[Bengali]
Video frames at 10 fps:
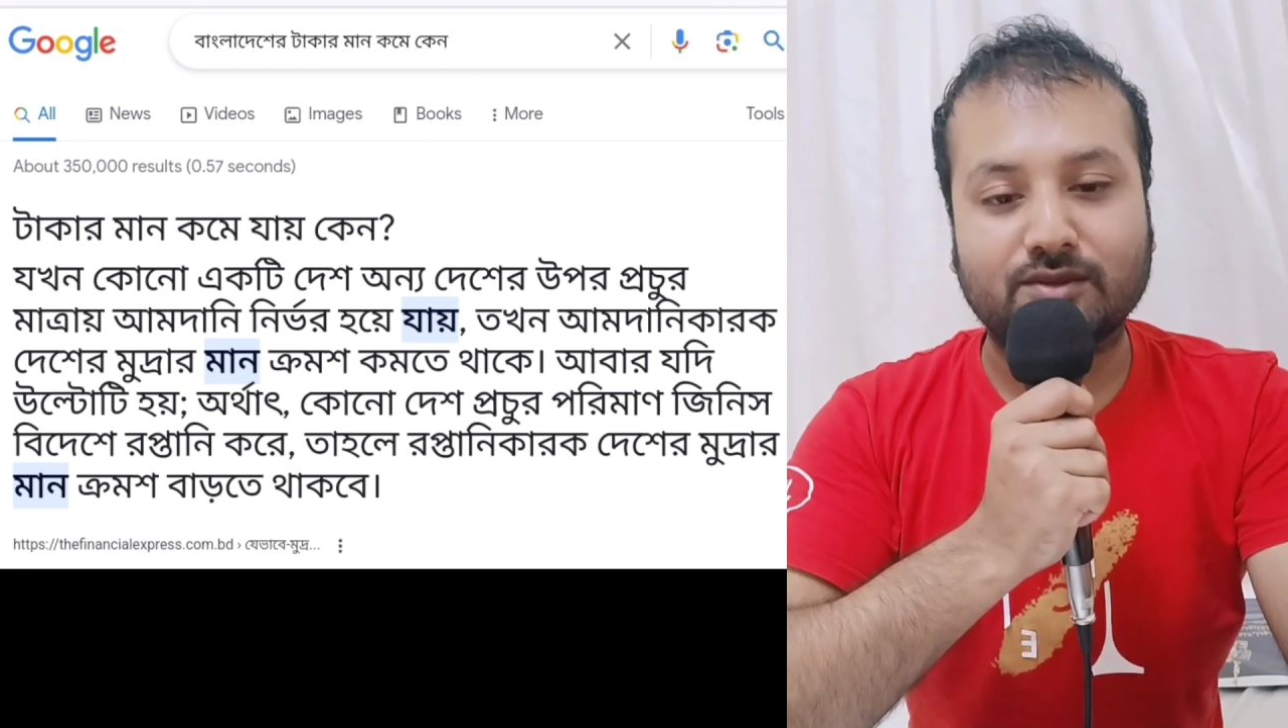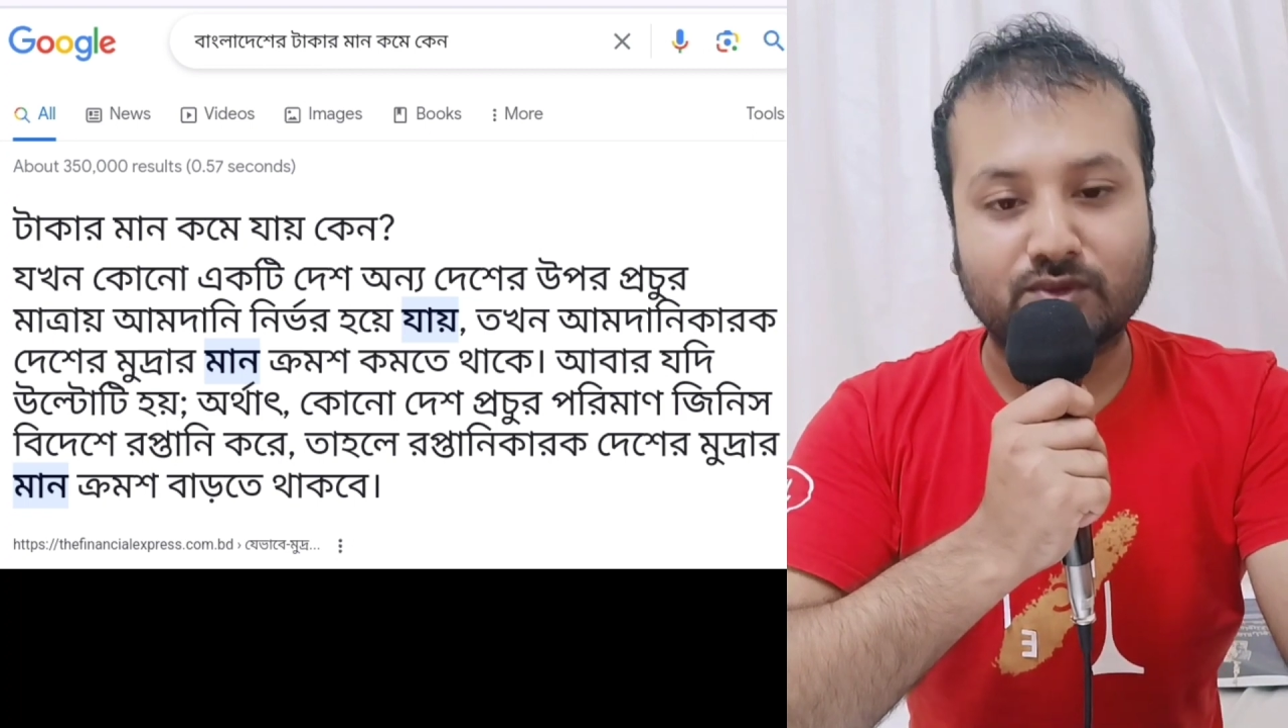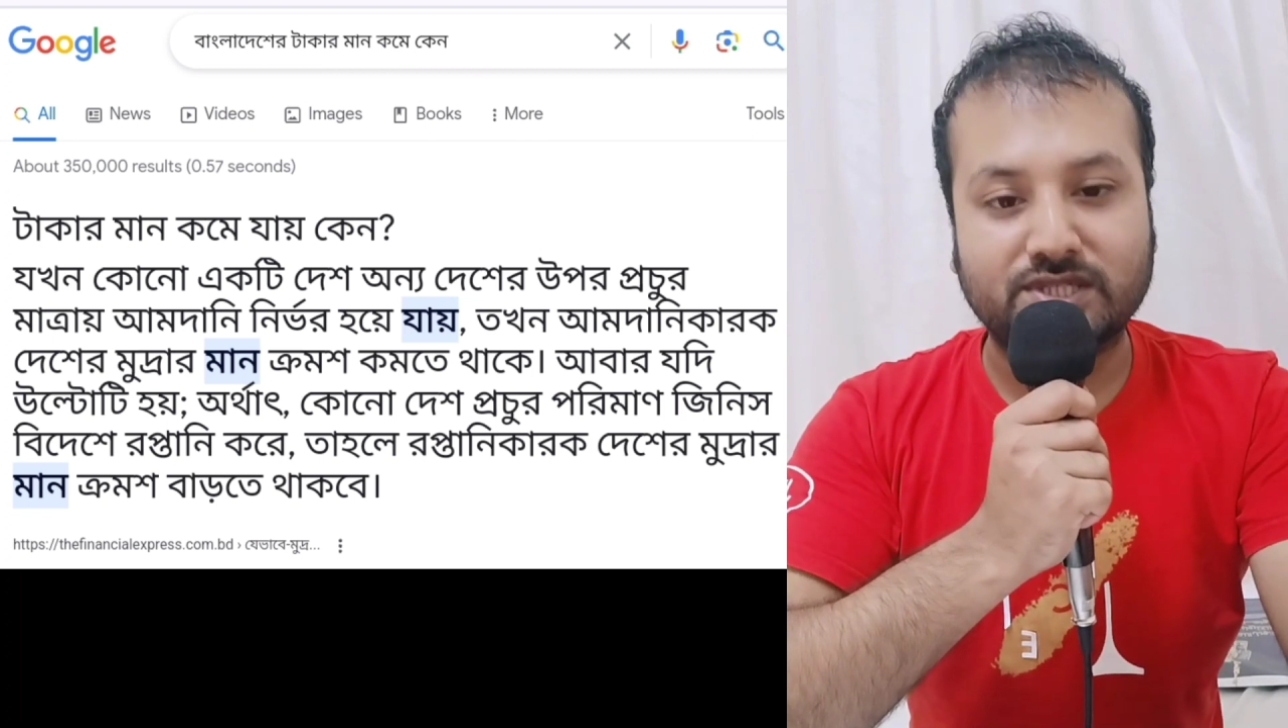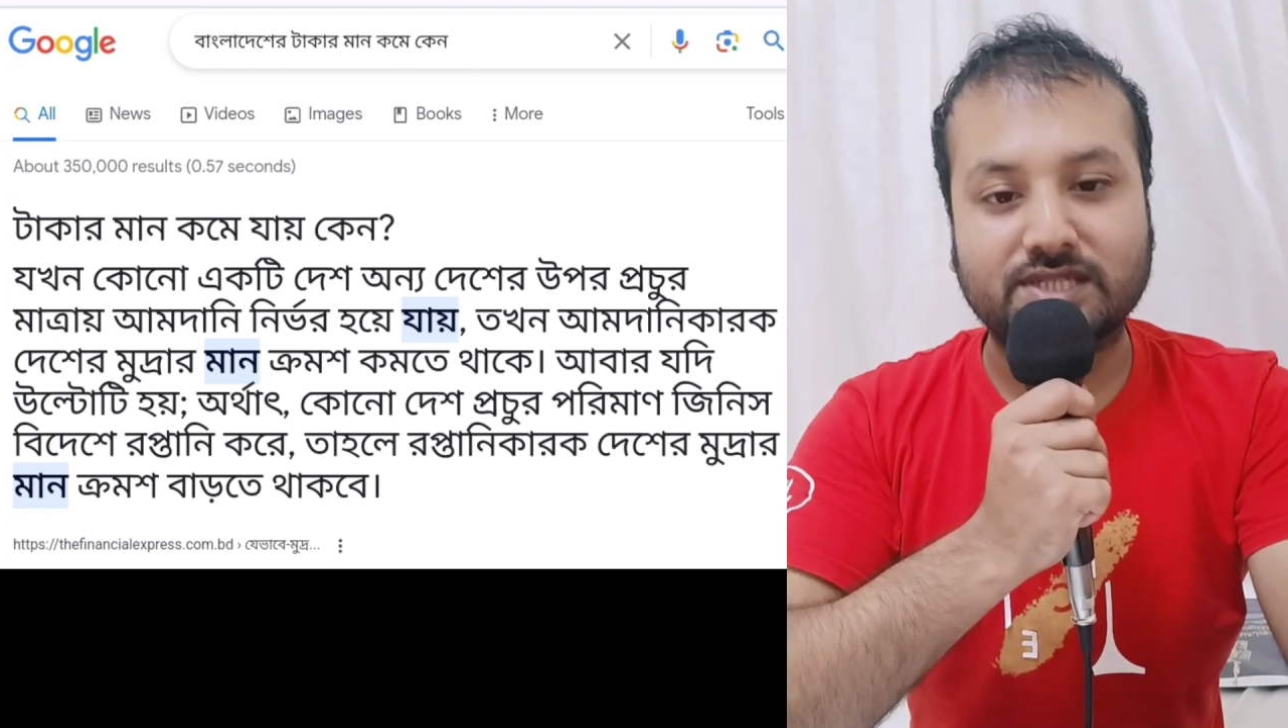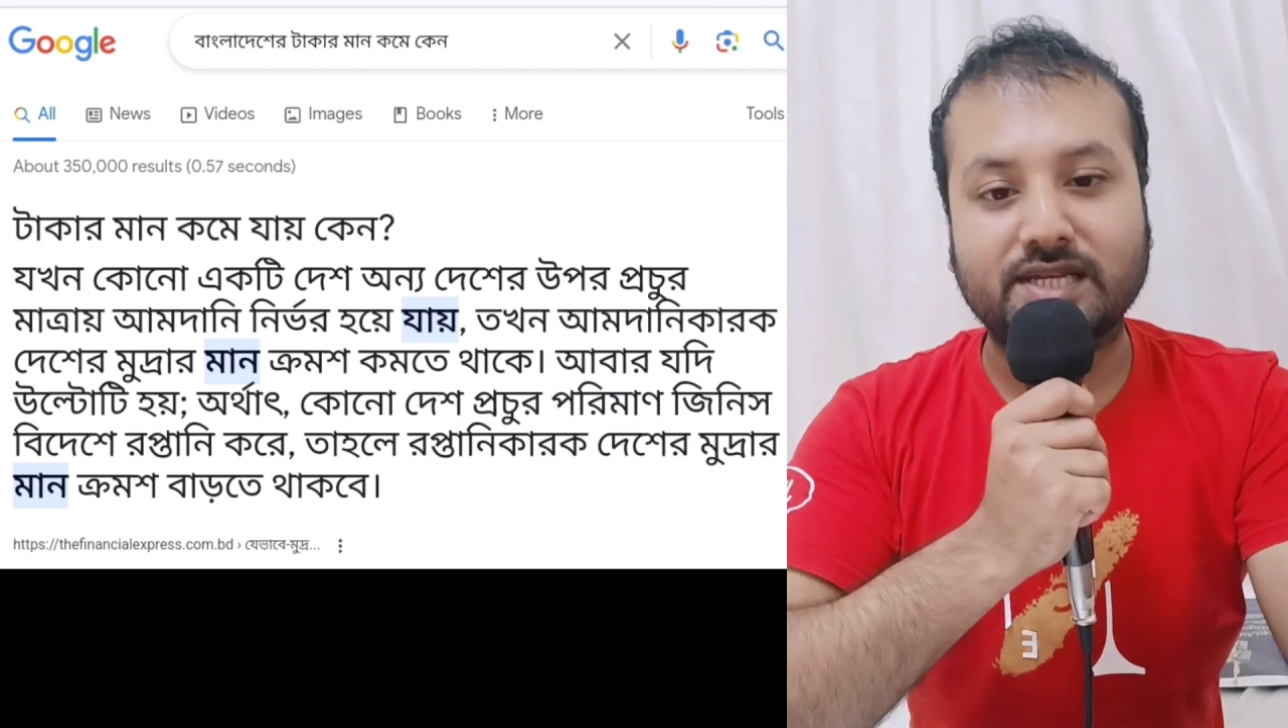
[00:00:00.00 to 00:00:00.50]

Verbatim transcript: দোষে